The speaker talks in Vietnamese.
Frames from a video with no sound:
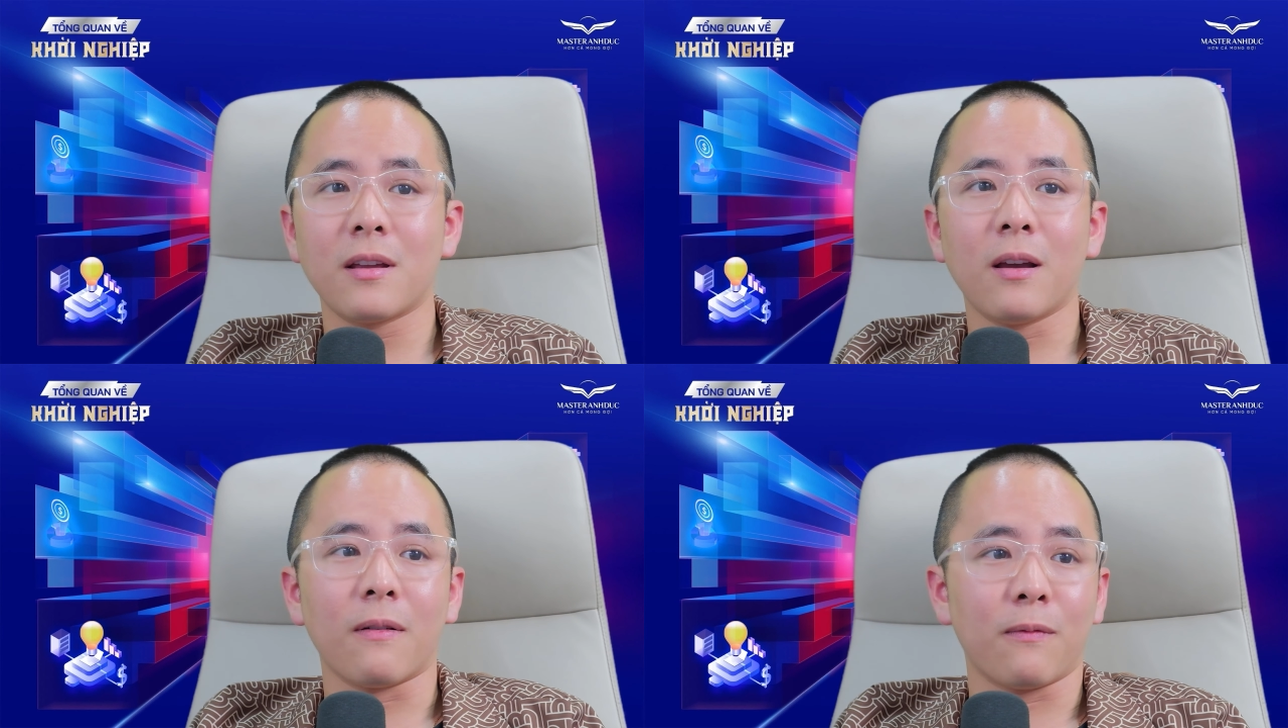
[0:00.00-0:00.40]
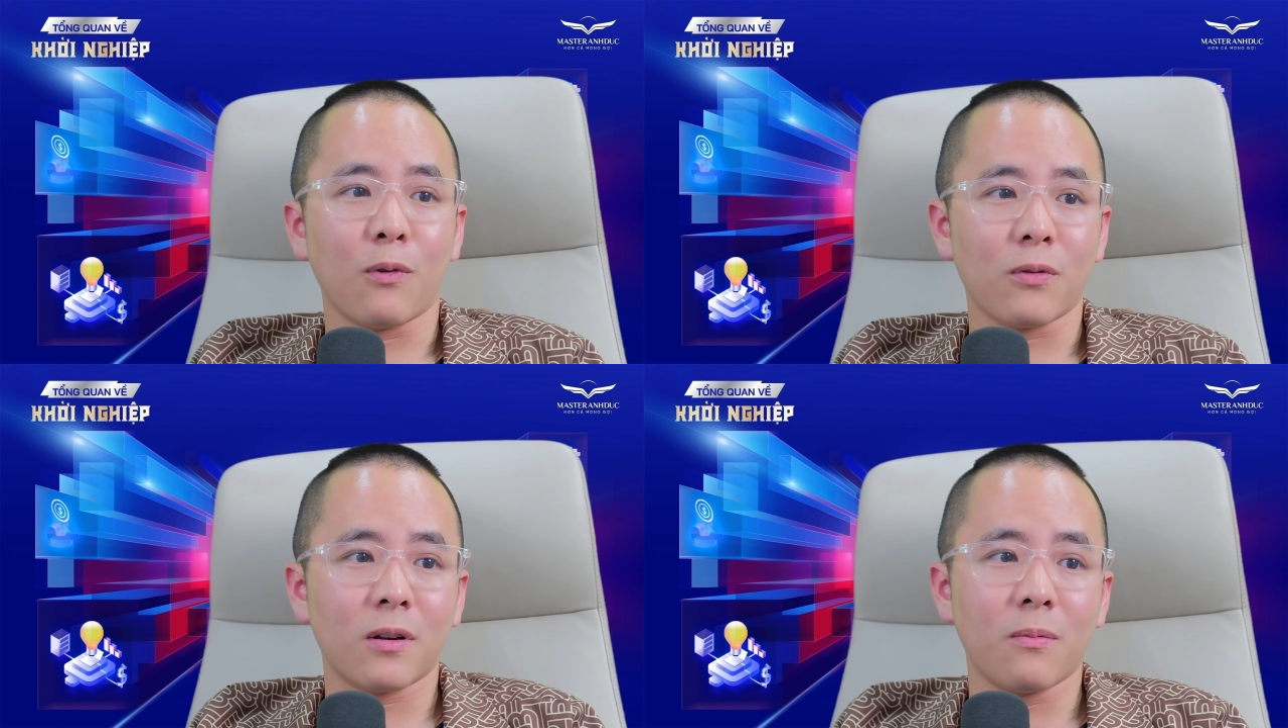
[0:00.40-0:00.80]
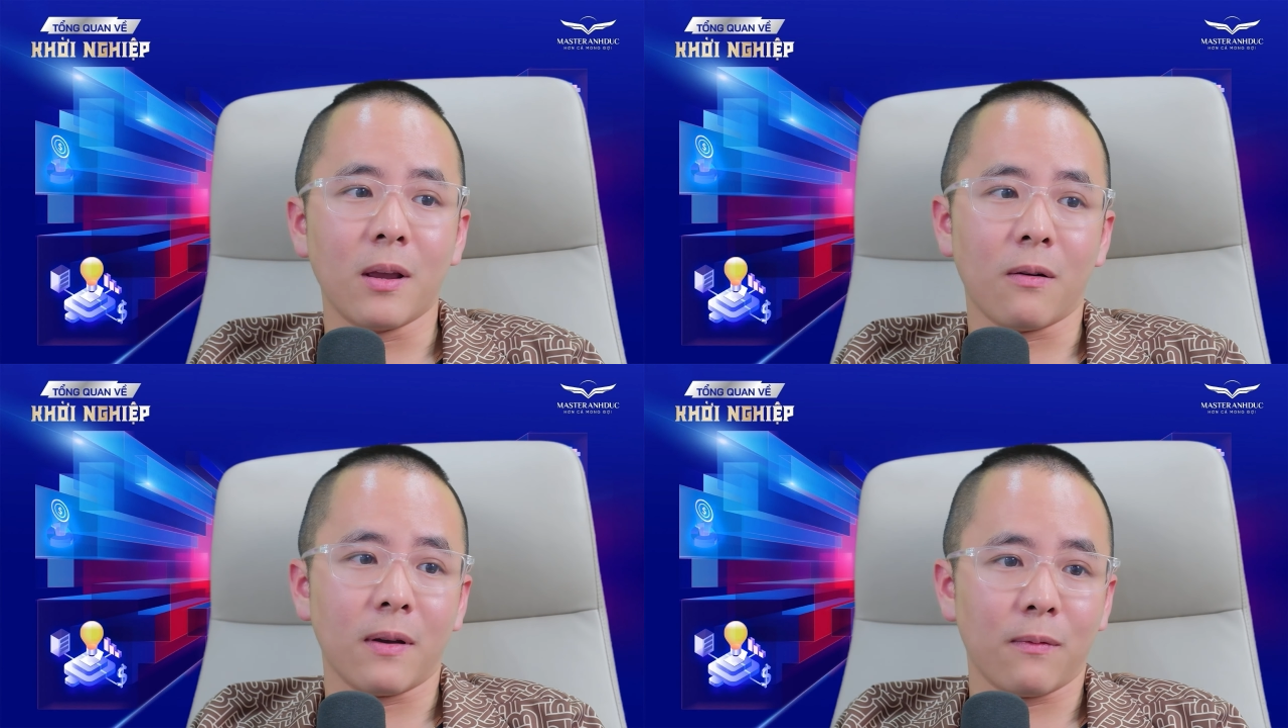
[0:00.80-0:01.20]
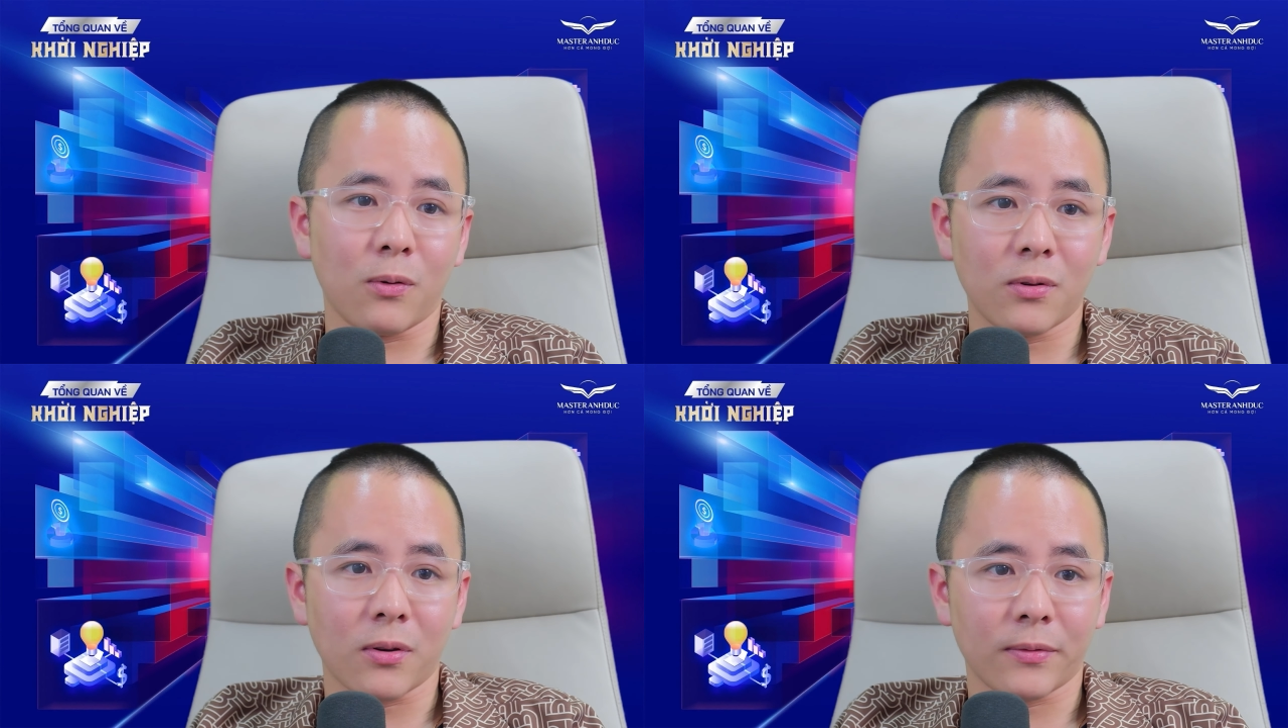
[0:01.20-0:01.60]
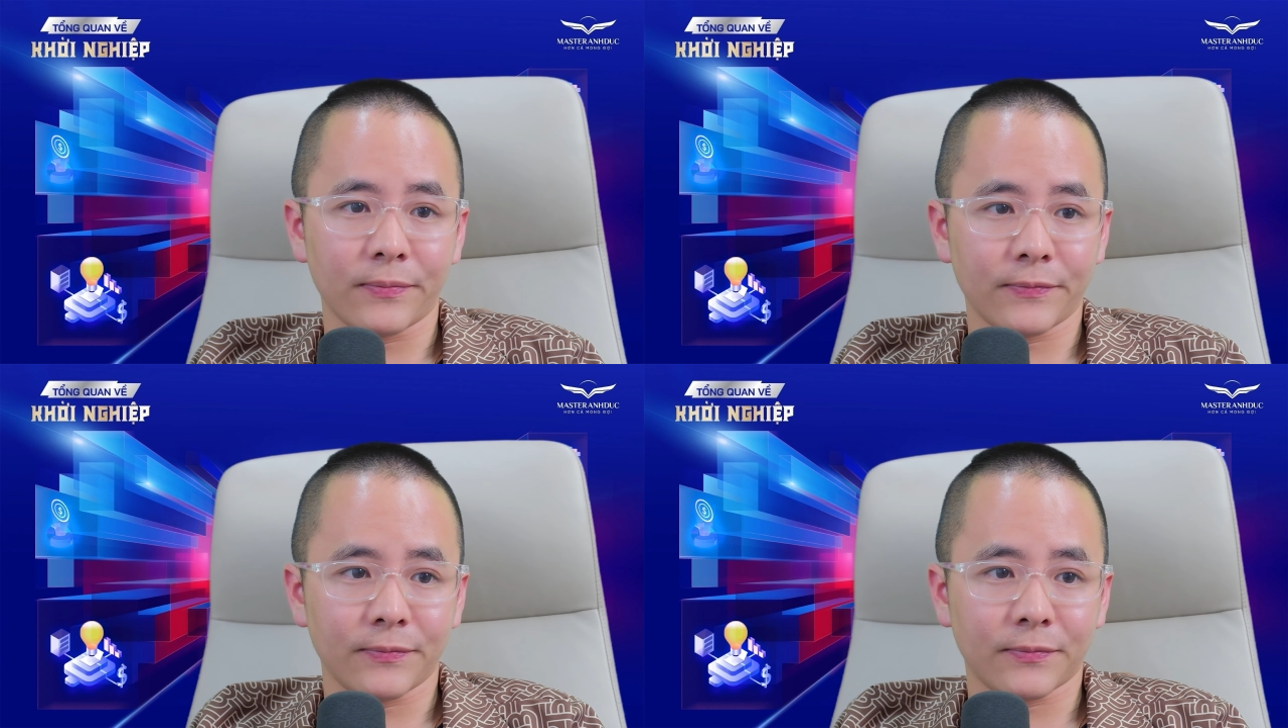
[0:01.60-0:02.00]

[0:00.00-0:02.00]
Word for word: chưa hiểu về vốn, không hiểu về vốn thôi.